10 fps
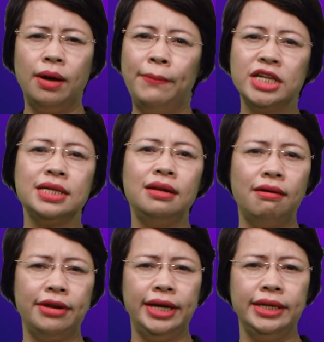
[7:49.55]
machine
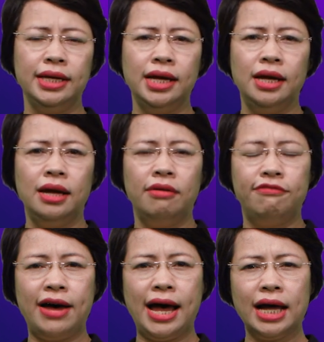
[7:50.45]
learning
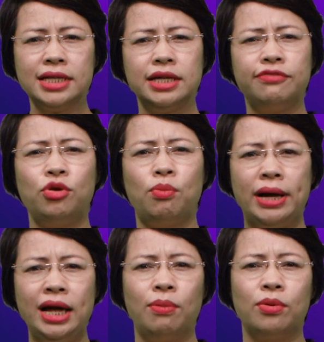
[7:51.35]
và các dịch vụ
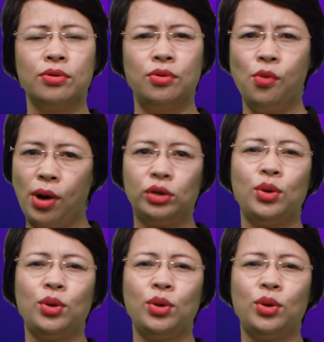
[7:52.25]
máy học cũng hoàn